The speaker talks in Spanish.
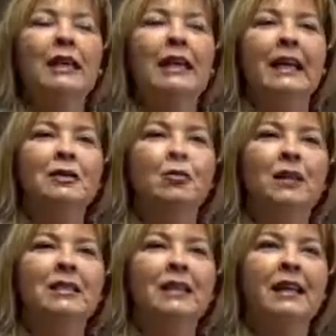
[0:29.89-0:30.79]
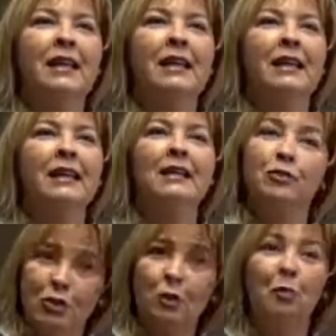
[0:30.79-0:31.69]
Y resulta ser que
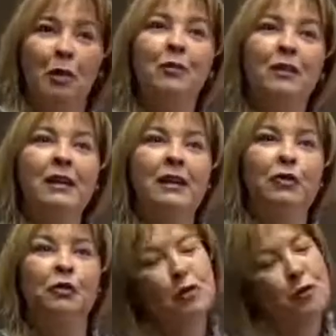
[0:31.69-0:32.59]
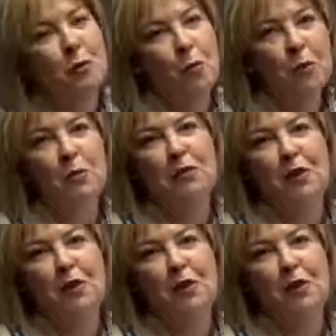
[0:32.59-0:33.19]
eso se cumplió. Entonces estoy muy, muy